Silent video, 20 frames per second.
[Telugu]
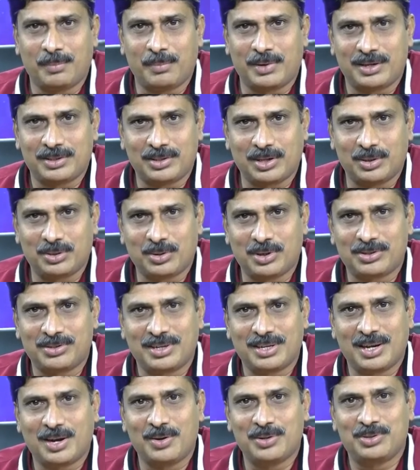మన
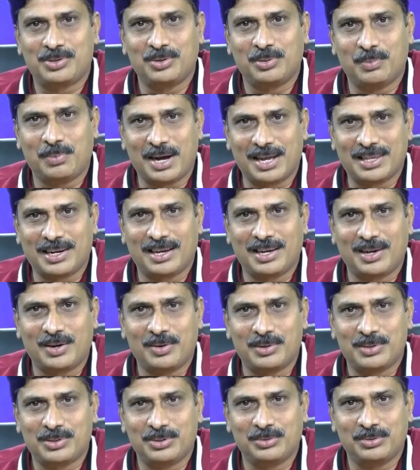సంతోషం కావచ్చు బాధలు
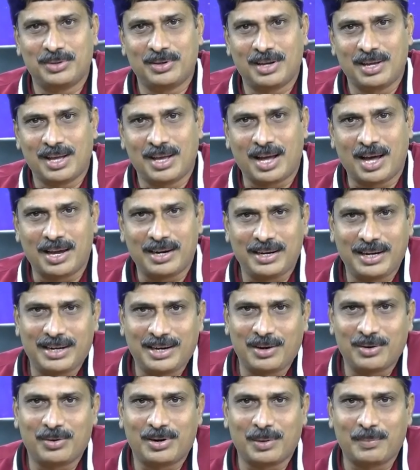కావచ్చు
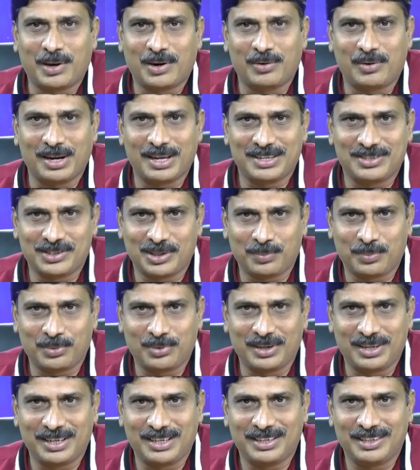అన్నిటిని కూడా మనం వాళ్ళకి
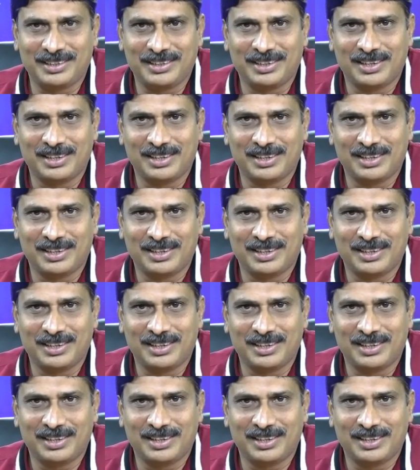చెప్పుకొని